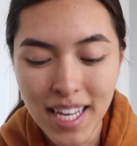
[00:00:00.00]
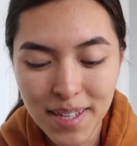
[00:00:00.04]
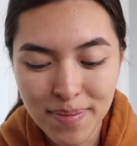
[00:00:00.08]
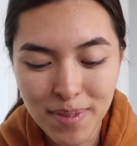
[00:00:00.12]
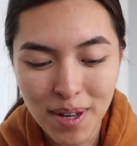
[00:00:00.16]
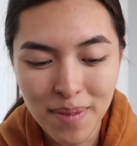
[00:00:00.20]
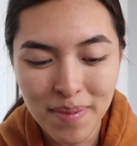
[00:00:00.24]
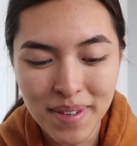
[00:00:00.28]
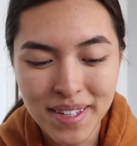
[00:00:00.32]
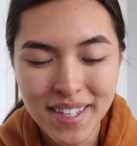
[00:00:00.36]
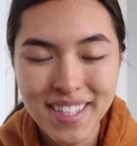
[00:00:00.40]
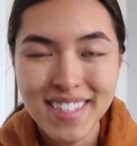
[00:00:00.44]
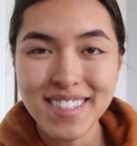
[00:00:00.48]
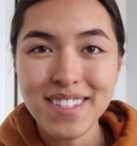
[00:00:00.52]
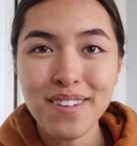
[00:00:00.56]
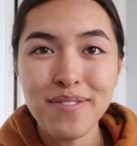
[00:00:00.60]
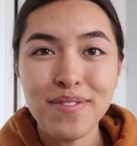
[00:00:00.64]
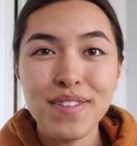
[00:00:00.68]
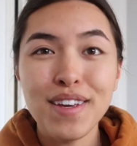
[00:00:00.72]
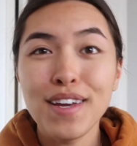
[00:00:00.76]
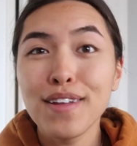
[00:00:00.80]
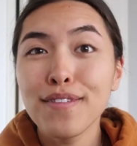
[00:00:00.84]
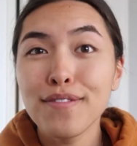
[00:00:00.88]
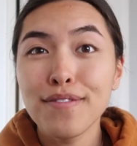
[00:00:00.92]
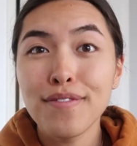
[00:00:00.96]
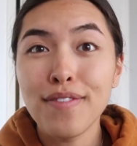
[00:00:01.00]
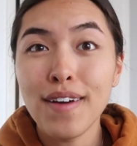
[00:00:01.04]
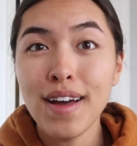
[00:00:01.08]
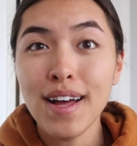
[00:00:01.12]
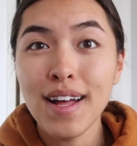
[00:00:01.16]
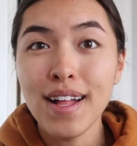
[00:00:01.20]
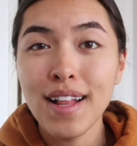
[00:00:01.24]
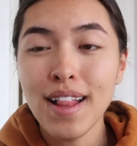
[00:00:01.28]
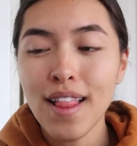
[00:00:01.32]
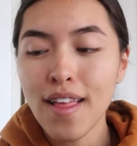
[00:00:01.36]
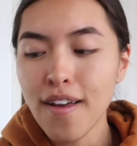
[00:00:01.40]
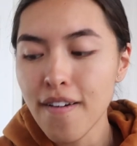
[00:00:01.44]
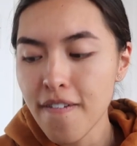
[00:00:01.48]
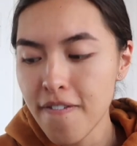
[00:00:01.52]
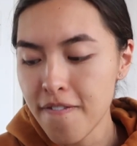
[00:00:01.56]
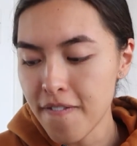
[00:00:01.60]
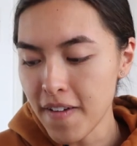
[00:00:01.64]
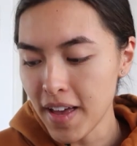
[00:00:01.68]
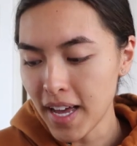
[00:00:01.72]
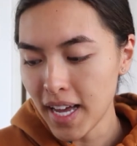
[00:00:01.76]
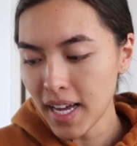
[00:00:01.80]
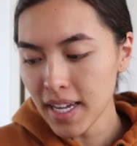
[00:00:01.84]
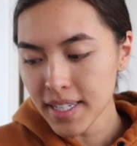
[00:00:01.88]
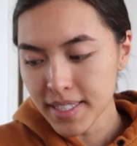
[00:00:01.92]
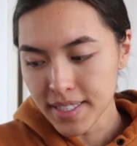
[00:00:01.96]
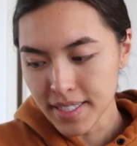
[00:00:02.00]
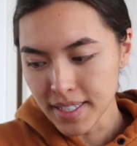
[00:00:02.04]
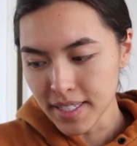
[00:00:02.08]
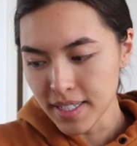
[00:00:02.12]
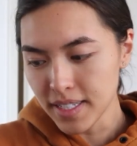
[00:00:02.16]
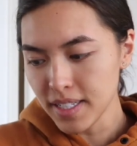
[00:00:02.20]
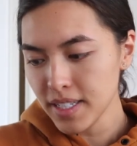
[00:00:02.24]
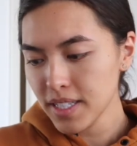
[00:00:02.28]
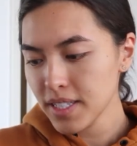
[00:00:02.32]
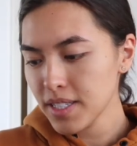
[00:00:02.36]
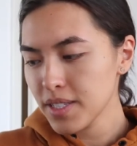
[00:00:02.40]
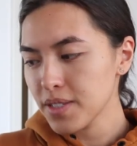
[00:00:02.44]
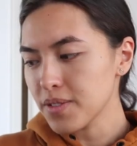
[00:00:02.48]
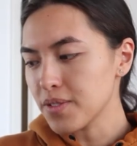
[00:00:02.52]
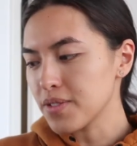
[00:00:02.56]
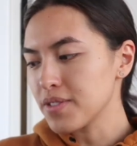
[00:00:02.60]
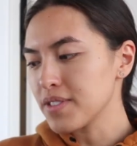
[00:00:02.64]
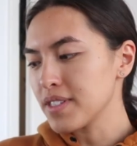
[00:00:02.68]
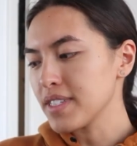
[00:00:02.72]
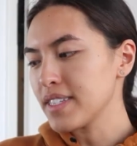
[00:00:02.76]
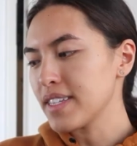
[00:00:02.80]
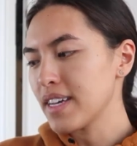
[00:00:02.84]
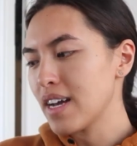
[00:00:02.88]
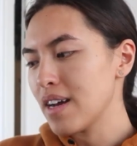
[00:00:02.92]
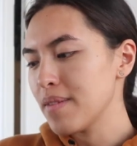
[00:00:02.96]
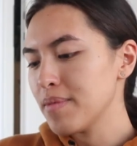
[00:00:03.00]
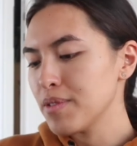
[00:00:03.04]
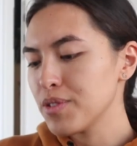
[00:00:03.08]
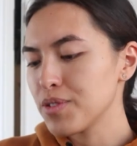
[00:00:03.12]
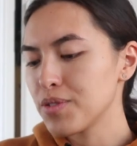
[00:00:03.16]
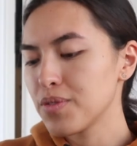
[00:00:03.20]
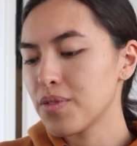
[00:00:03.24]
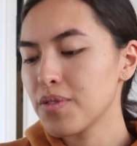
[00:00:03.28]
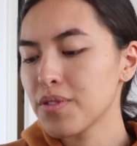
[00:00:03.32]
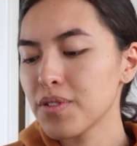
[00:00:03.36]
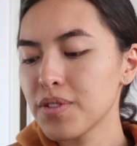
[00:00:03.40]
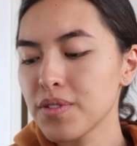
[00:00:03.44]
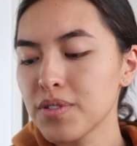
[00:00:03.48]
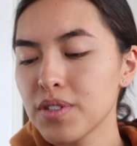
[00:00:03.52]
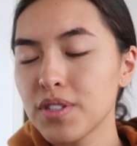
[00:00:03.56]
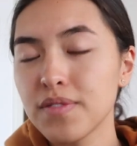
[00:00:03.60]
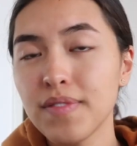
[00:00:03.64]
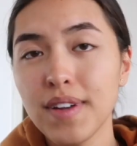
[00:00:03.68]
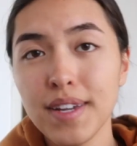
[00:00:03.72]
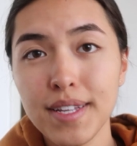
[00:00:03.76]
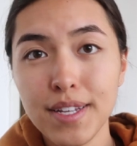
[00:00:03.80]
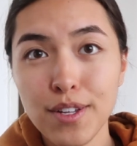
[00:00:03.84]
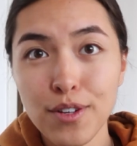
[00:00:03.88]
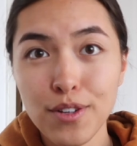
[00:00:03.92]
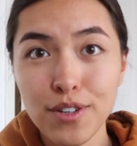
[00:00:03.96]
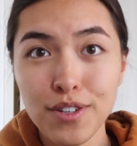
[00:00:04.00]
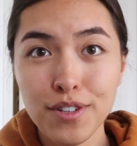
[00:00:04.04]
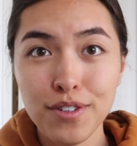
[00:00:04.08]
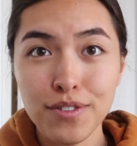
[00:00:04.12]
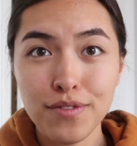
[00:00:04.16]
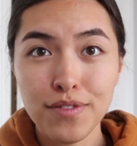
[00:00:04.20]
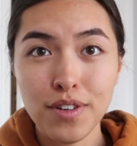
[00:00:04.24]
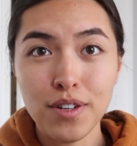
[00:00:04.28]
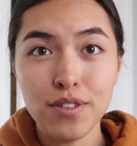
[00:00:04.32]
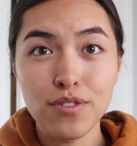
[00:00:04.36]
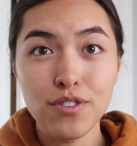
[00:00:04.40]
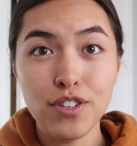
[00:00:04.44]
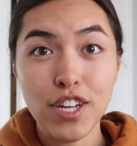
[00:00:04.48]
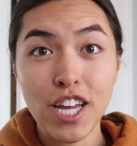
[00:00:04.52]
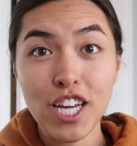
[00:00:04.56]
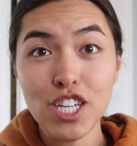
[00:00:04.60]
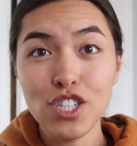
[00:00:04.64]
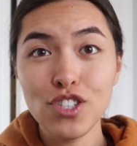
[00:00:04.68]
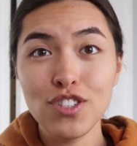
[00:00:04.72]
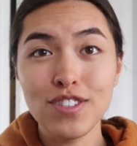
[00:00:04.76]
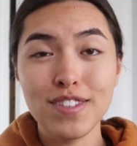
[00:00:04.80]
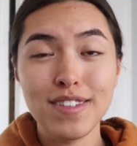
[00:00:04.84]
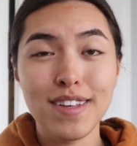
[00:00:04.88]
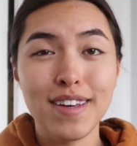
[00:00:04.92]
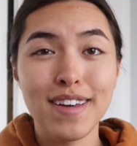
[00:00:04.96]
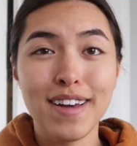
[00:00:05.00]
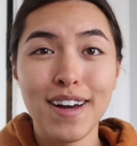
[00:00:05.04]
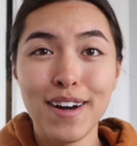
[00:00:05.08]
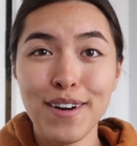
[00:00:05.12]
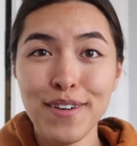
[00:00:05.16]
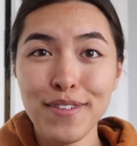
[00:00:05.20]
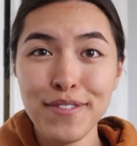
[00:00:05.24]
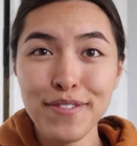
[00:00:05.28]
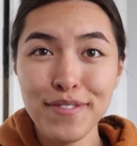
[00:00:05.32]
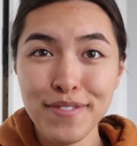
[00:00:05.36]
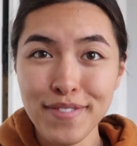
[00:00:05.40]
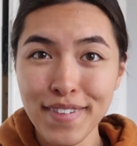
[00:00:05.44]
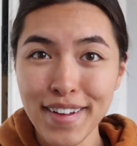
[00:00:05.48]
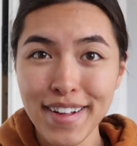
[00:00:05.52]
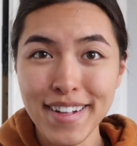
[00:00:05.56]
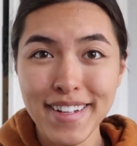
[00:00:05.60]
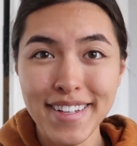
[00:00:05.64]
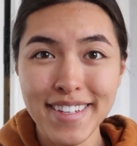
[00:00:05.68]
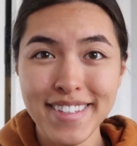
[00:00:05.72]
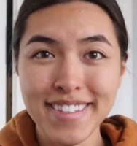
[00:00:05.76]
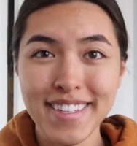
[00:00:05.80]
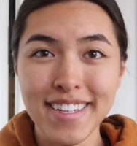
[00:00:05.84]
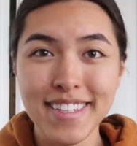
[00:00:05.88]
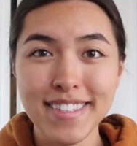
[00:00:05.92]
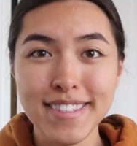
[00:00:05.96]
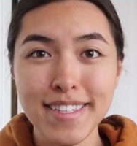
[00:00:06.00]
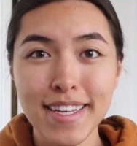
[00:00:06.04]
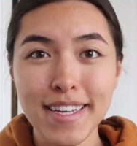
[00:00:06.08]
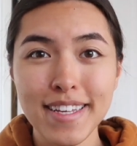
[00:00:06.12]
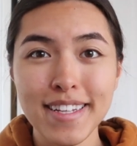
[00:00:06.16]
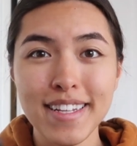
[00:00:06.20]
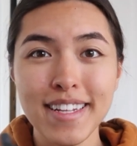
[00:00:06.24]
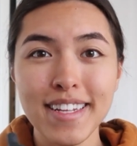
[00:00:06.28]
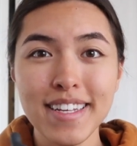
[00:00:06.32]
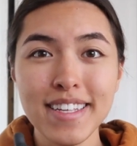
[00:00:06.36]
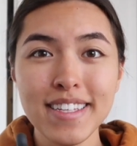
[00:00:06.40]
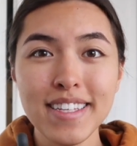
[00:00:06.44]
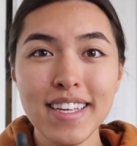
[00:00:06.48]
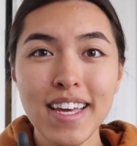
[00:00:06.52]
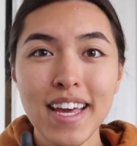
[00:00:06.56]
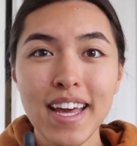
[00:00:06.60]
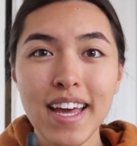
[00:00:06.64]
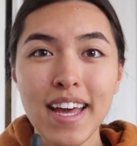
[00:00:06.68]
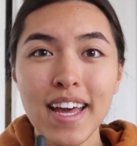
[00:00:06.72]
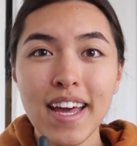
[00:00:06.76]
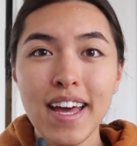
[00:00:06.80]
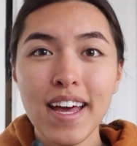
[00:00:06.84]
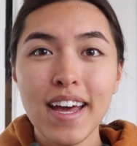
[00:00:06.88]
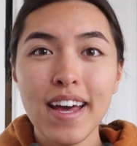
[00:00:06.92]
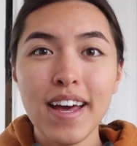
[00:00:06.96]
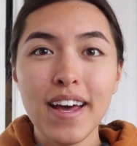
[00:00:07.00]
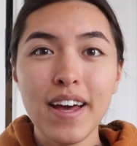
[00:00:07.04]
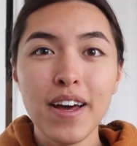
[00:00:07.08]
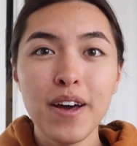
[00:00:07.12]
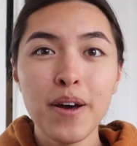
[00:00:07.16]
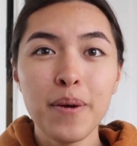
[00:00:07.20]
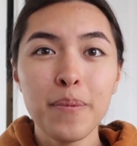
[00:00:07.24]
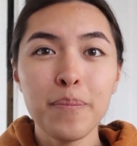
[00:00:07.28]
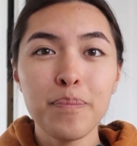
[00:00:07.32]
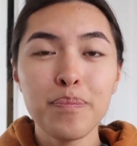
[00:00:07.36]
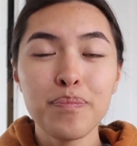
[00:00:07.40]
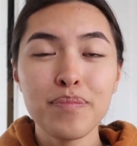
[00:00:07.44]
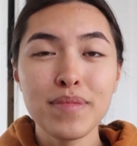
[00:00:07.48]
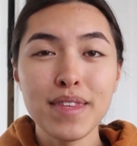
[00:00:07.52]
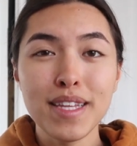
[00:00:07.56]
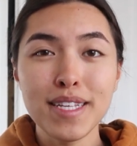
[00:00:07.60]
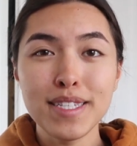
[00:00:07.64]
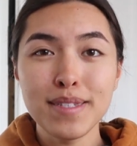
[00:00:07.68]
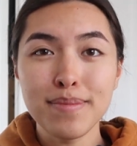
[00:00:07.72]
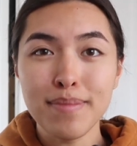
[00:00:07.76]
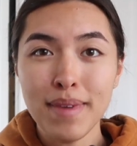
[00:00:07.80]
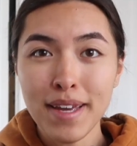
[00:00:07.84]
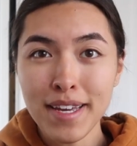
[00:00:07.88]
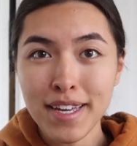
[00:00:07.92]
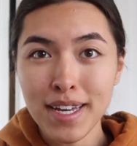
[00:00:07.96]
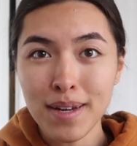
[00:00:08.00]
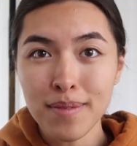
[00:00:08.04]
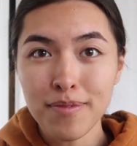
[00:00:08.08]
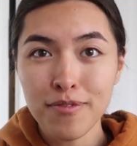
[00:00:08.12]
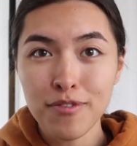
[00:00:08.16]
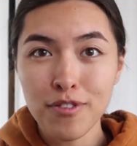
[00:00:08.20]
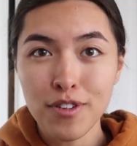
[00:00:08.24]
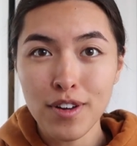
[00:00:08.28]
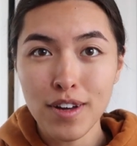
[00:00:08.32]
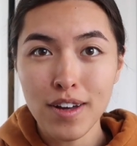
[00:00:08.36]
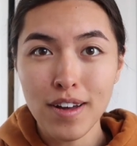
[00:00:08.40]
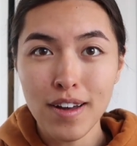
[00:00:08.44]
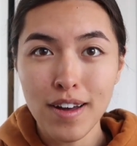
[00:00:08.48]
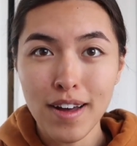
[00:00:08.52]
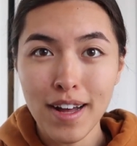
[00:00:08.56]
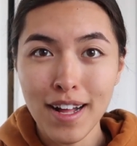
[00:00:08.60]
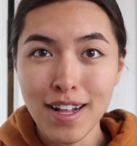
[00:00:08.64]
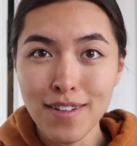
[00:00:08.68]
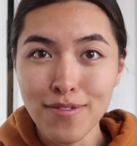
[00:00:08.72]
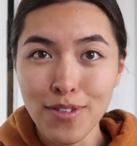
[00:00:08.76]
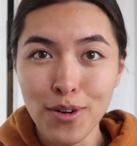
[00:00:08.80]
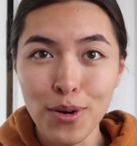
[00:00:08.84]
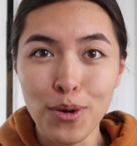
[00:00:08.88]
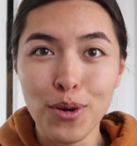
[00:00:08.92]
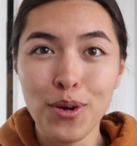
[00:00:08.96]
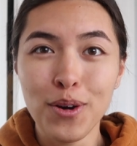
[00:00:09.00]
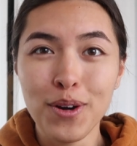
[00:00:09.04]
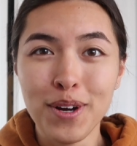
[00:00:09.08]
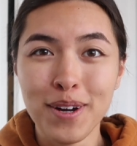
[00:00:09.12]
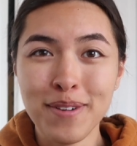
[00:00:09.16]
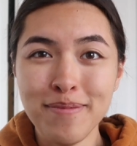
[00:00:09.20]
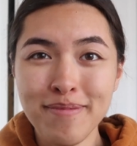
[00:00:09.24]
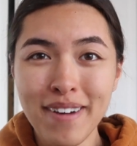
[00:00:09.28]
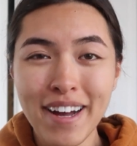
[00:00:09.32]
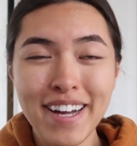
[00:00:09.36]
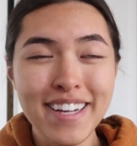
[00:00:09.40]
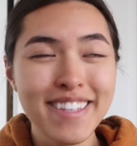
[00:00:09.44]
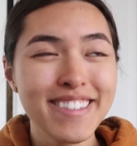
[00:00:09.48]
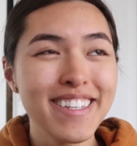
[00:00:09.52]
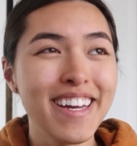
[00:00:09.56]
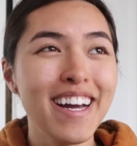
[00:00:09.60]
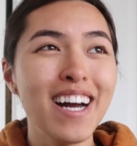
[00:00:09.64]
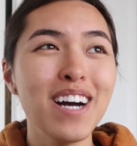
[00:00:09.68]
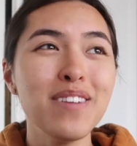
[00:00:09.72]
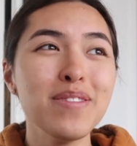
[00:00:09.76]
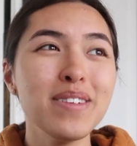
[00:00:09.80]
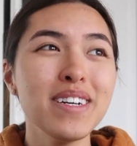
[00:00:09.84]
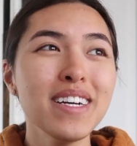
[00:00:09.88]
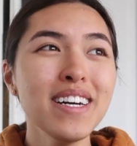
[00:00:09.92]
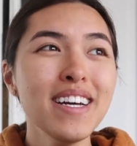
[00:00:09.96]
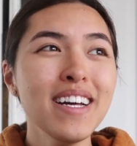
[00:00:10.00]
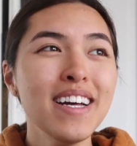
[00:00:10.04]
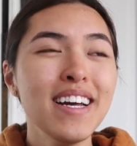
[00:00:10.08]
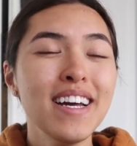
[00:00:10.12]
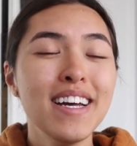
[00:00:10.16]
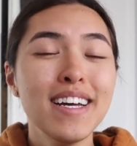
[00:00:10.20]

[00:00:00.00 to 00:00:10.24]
Ich mache mich jetzt auf jeden Fall fertig und ich habe in Tokio zwei neue Foundations gekauft, weil ich tatsächlich ähm, das Make-up für Alvaro gemacht habe.